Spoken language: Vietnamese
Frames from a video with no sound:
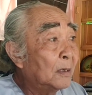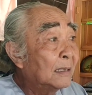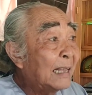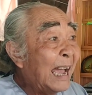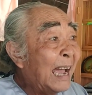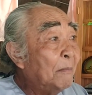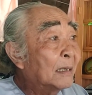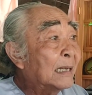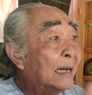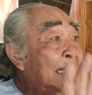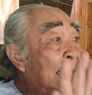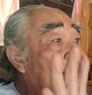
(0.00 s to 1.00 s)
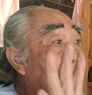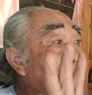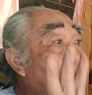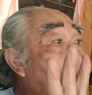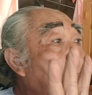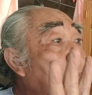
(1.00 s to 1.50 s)
18 mà sánh vào
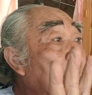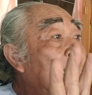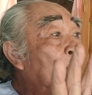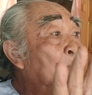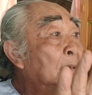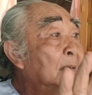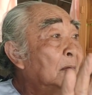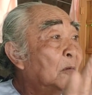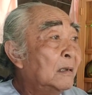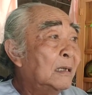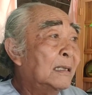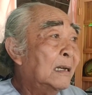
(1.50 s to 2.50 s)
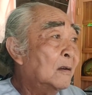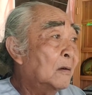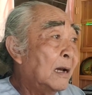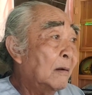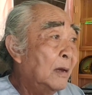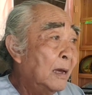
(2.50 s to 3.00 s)
tới 40 50 bởi vì thấy
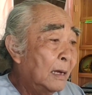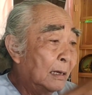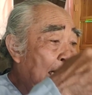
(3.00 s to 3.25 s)
rõ rằng